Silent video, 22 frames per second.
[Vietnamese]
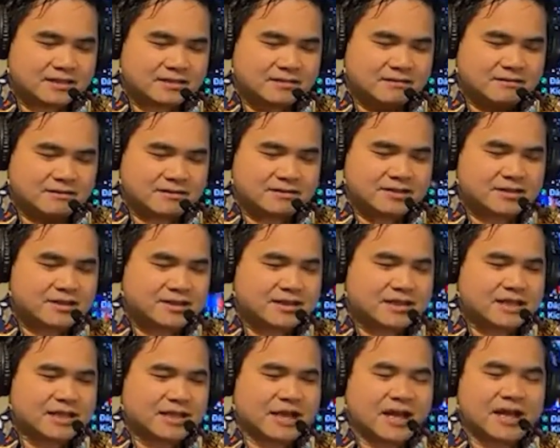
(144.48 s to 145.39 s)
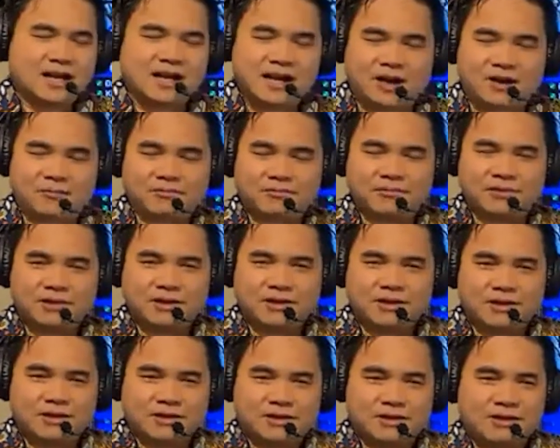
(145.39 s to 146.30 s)
có những cái gì hài lòng
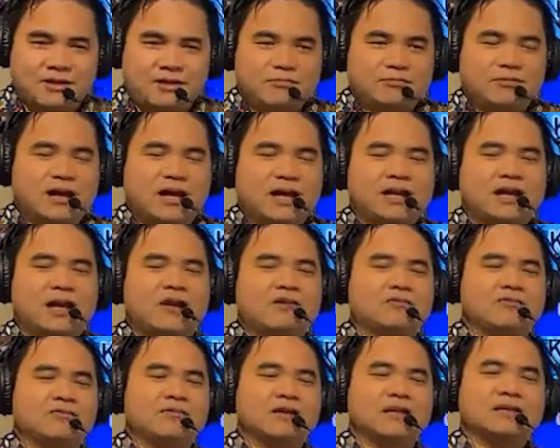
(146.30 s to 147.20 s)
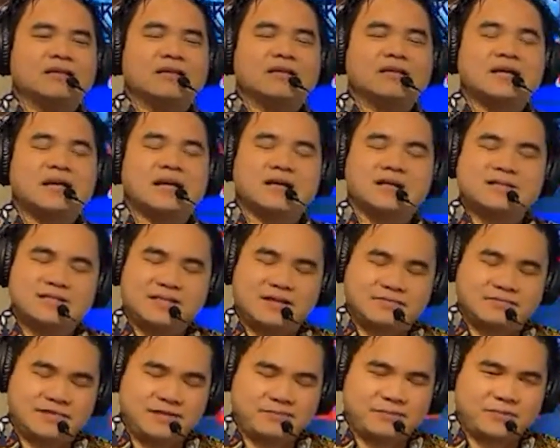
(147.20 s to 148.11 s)
không hài lòng về tất cả các
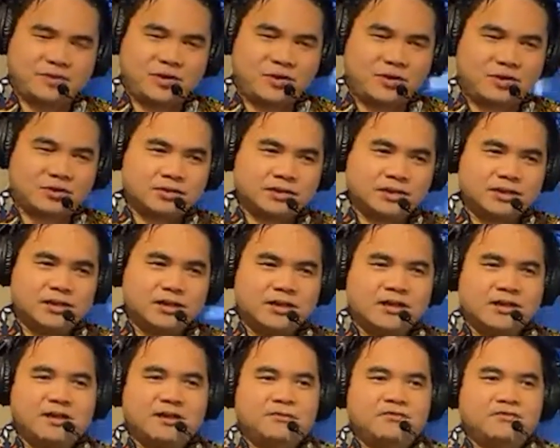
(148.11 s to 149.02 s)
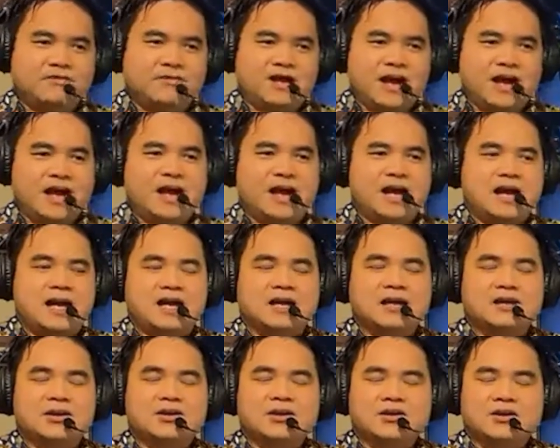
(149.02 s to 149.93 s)
sản phẩm code và
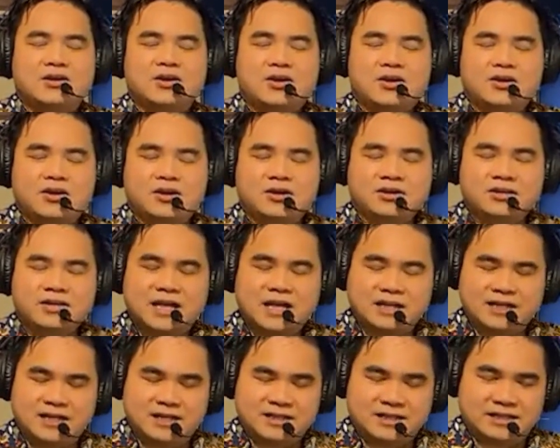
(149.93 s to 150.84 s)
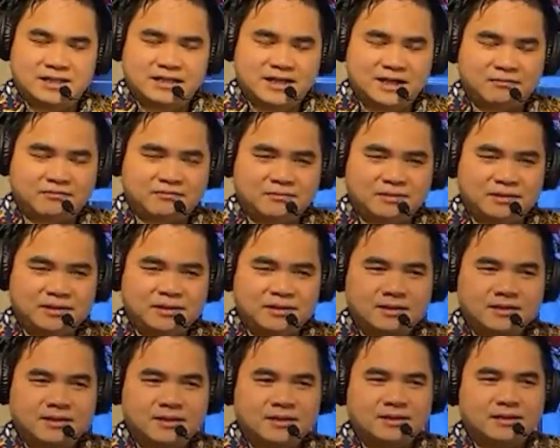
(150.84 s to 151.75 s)
có đề nghị gì không
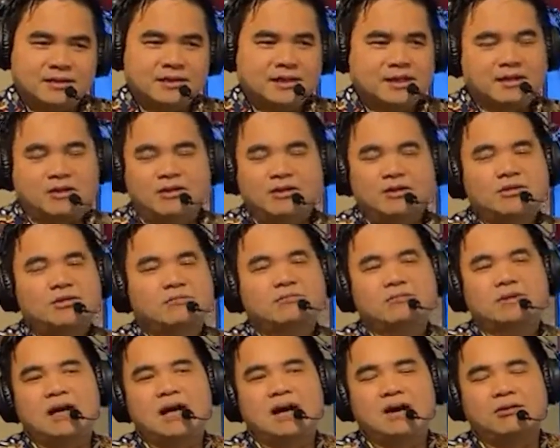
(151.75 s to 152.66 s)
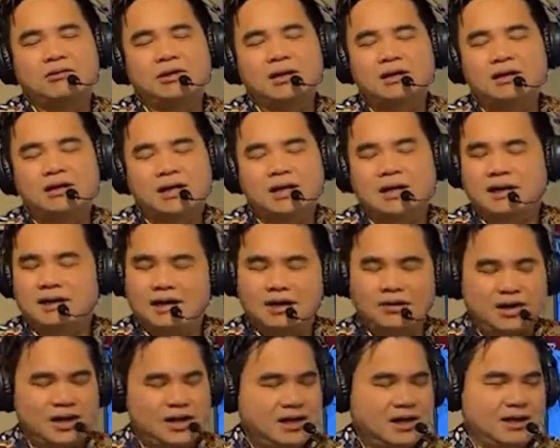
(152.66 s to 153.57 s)
thì nói chung là hầu hết là
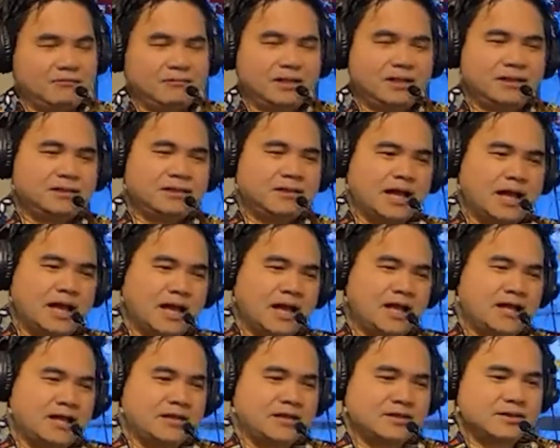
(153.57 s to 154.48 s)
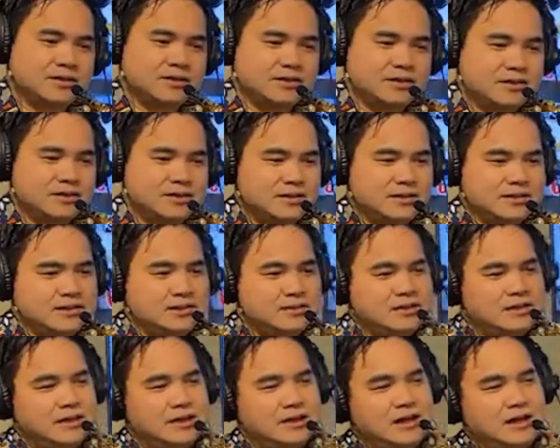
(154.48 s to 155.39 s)
đều hài lòng hết cả
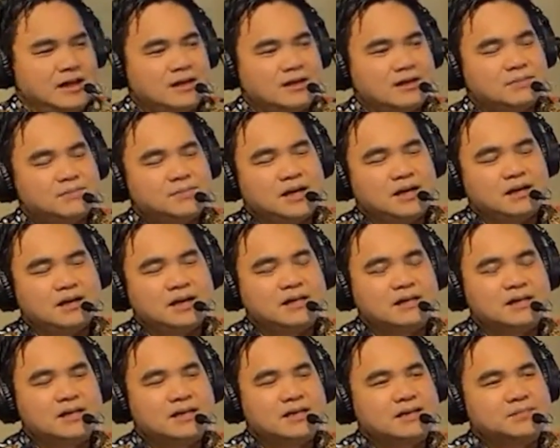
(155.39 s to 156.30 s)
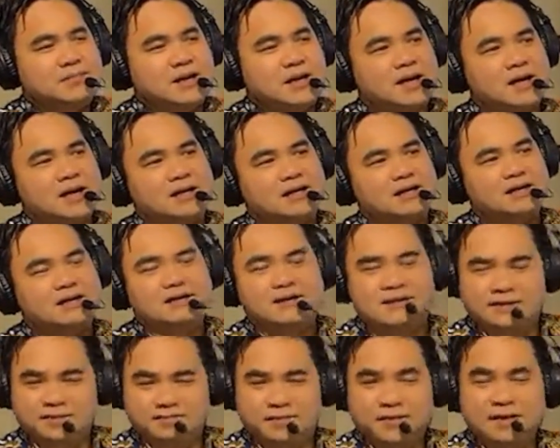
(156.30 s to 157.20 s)
chị à, nhưng mà đến khi mà
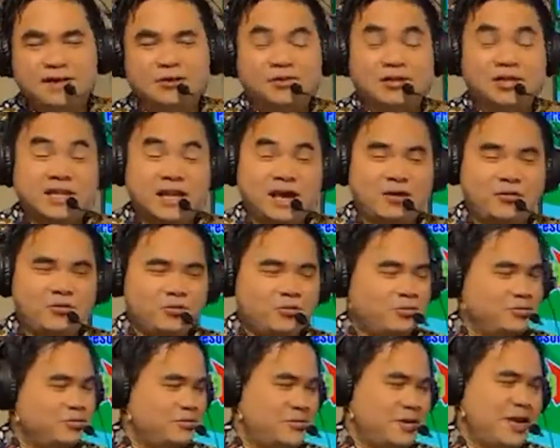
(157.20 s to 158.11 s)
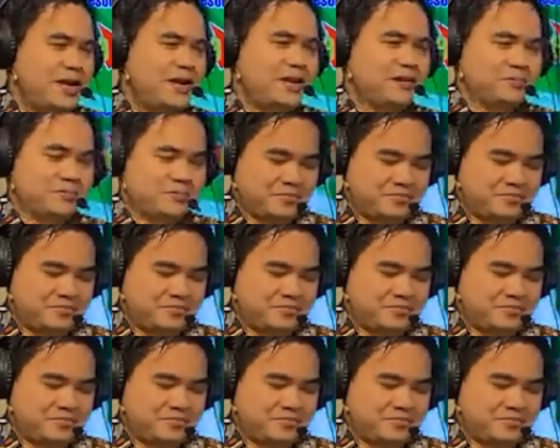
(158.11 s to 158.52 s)
bắt đầu nhậu à